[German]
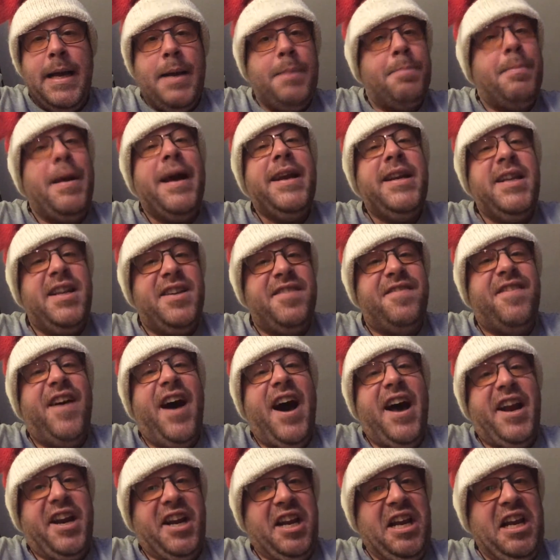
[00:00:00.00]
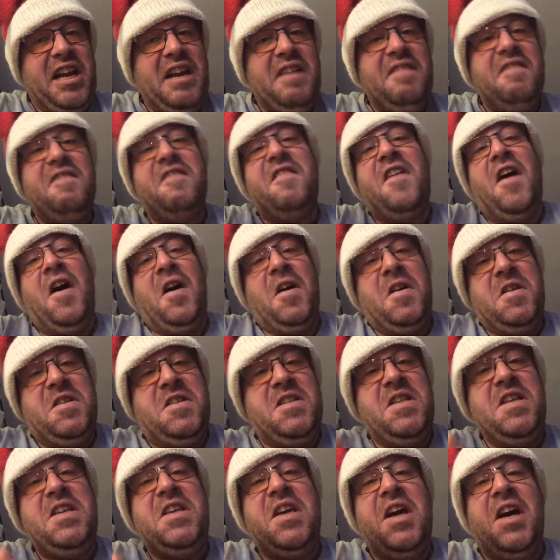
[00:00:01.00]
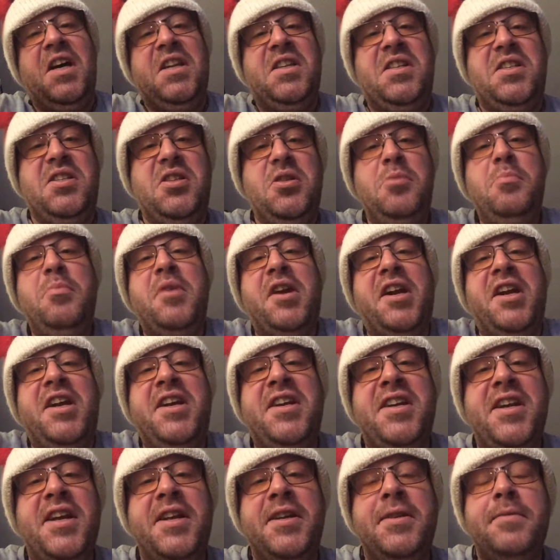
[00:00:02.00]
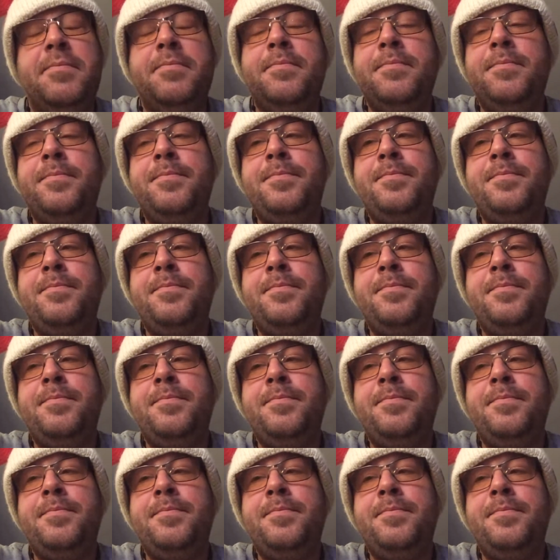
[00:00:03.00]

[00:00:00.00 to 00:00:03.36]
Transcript: Mein Quardel fängt sich an zum Rinnen.